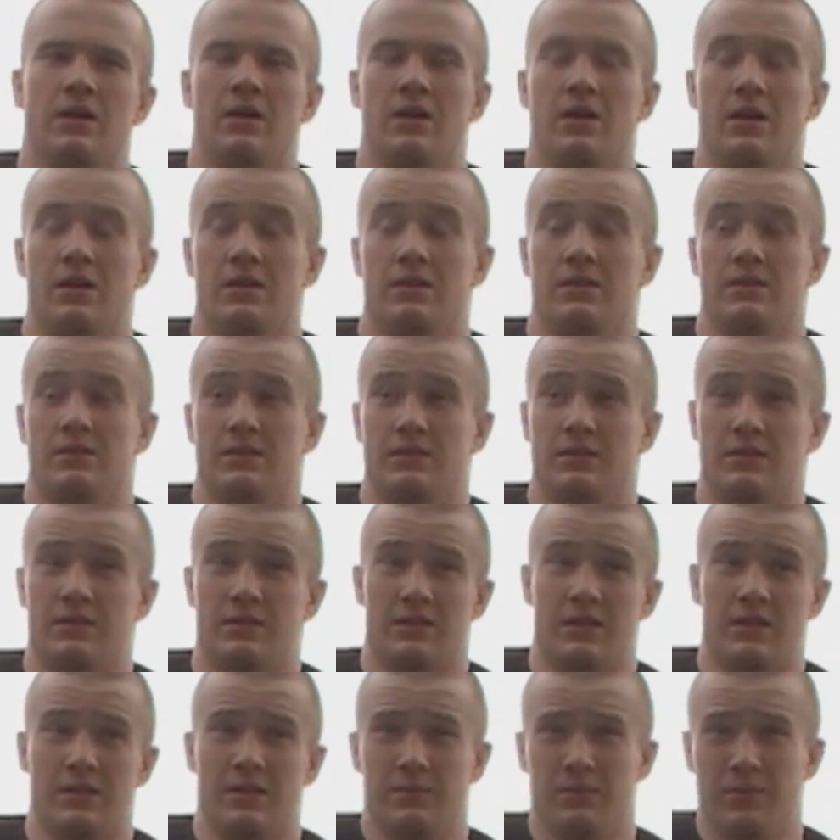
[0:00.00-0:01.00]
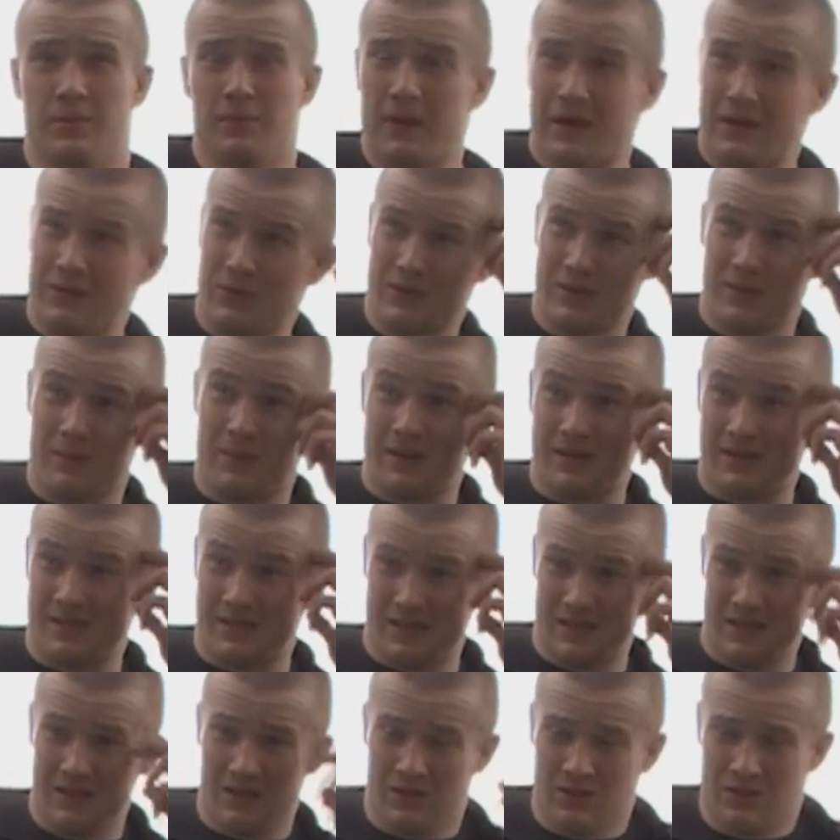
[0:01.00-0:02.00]
Ale on ciebie. Niestety poprawił
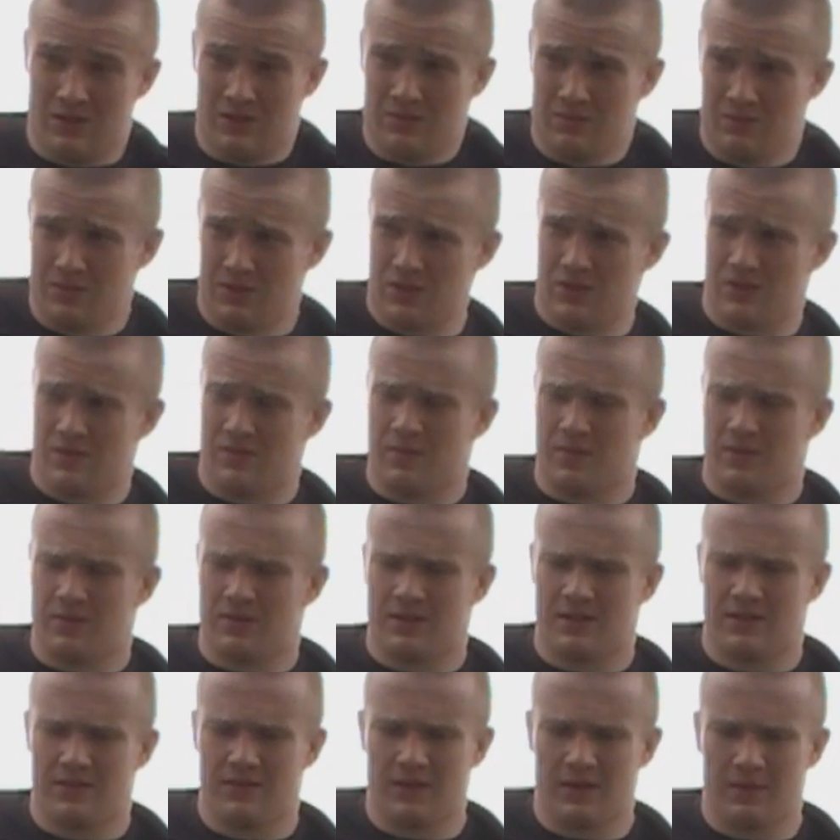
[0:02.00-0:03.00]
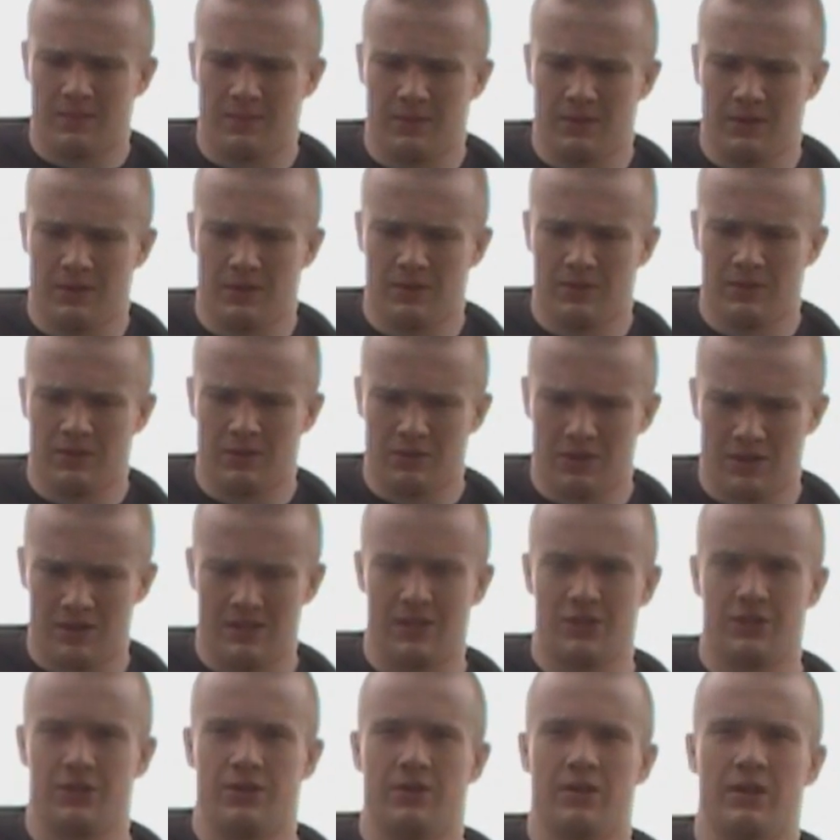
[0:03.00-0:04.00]
zapasy od Mistrzostw Polski w grapplingu, cały czas
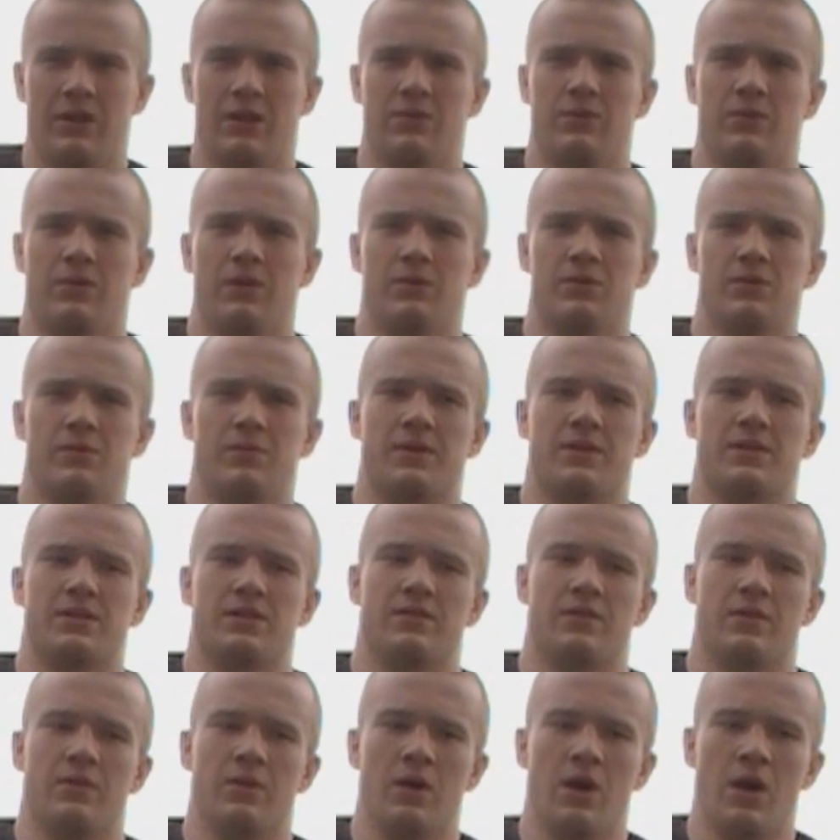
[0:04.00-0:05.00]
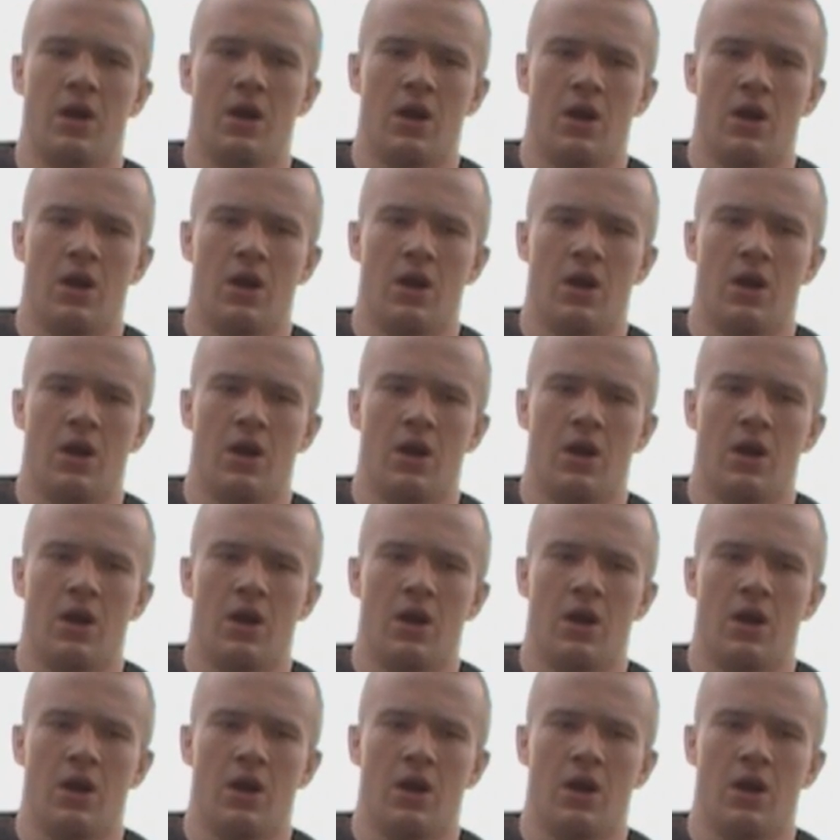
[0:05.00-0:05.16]
zaciągał, dobrze pracował,